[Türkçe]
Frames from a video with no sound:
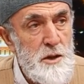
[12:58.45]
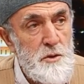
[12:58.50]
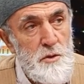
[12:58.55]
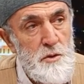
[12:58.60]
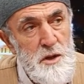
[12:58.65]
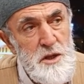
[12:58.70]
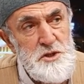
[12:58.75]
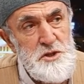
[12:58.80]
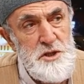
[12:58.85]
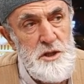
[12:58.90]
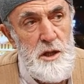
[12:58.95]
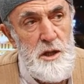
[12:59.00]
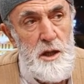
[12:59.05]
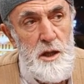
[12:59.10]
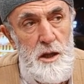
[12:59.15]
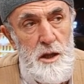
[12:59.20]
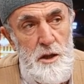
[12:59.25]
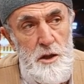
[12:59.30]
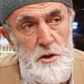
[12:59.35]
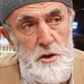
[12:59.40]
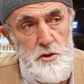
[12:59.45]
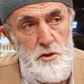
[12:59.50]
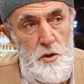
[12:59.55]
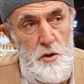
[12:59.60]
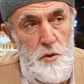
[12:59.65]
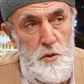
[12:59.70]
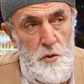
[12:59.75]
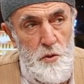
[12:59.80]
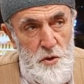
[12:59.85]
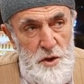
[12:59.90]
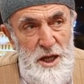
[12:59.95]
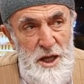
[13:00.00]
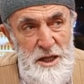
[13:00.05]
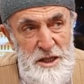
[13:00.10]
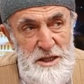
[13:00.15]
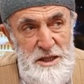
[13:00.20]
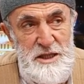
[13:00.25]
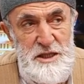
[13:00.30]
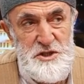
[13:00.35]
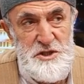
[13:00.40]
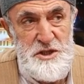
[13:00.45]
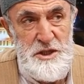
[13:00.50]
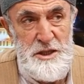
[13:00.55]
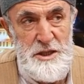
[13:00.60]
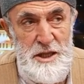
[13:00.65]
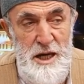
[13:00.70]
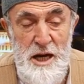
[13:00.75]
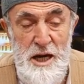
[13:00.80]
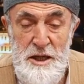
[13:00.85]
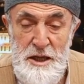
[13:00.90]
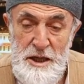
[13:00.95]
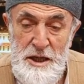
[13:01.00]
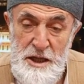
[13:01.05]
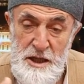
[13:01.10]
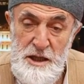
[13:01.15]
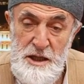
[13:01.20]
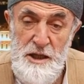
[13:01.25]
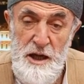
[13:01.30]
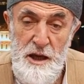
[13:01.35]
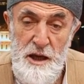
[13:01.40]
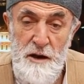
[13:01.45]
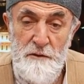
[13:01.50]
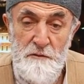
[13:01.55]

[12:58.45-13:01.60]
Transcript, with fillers: Onun için oraya gidişi yani Hira'ya